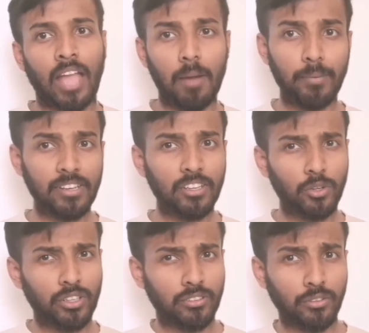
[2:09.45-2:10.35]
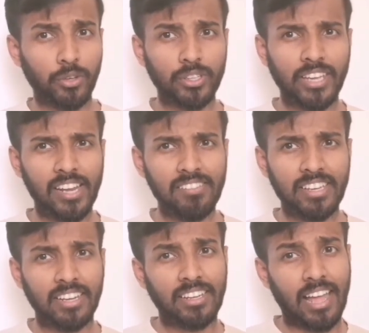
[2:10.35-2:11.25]
அப்படிங்கிற ஒரு ஒரு கேள்வி
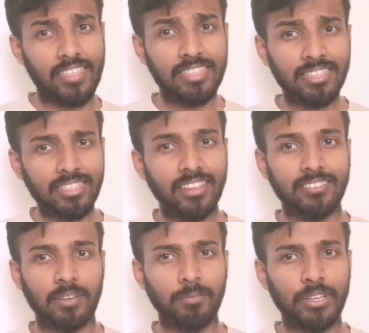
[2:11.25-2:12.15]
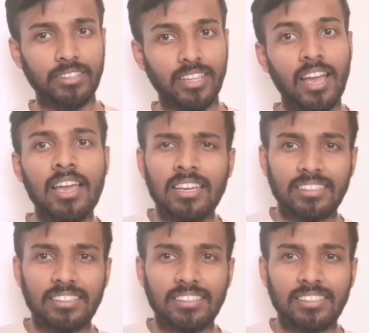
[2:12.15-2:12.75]
கேட்குற அந்த சமயம் தான்